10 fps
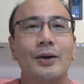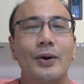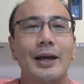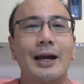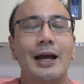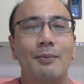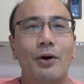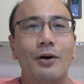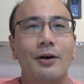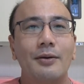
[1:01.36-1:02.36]
これから
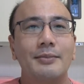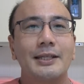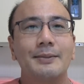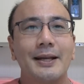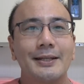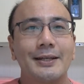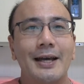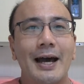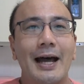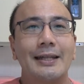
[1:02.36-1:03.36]
もますま
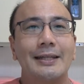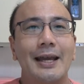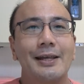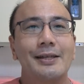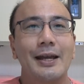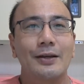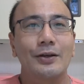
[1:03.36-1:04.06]
す発展して